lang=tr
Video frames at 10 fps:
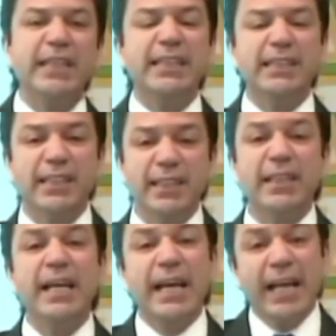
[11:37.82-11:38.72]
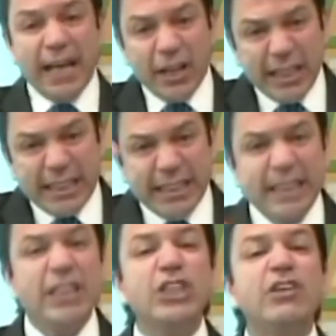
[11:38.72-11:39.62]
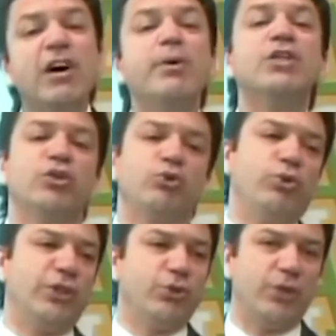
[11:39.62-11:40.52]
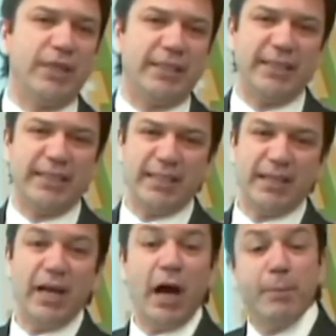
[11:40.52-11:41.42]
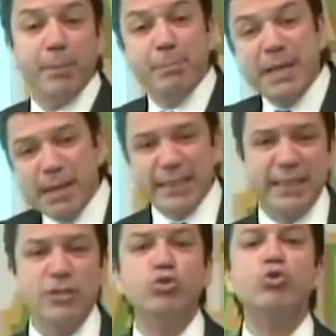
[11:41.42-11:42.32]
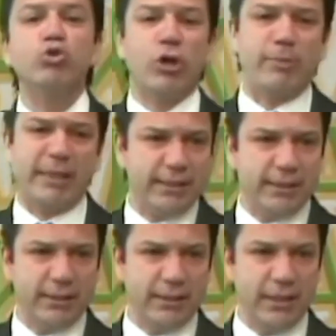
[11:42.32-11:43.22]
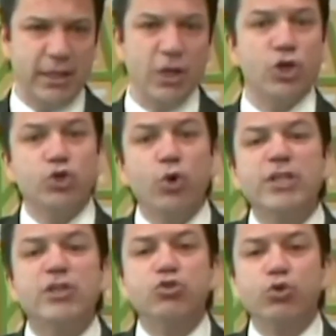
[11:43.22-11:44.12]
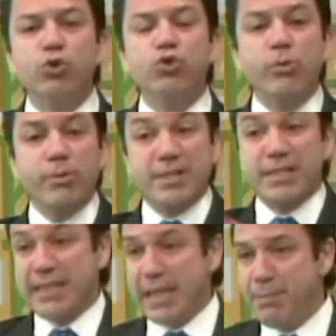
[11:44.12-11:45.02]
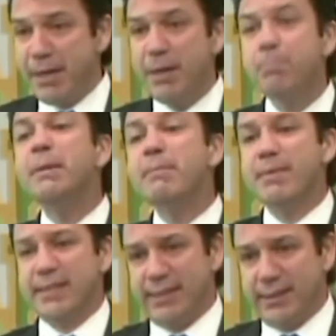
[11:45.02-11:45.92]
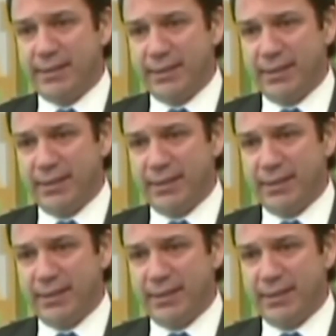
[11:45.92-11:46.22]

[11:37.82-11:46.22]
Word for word: insanın istediği cevabı alacak soruları sorar. Ama bilmezseniz soru soramazsınız. Çoğu insanın soru sormamasının sebebi bilmemesidir.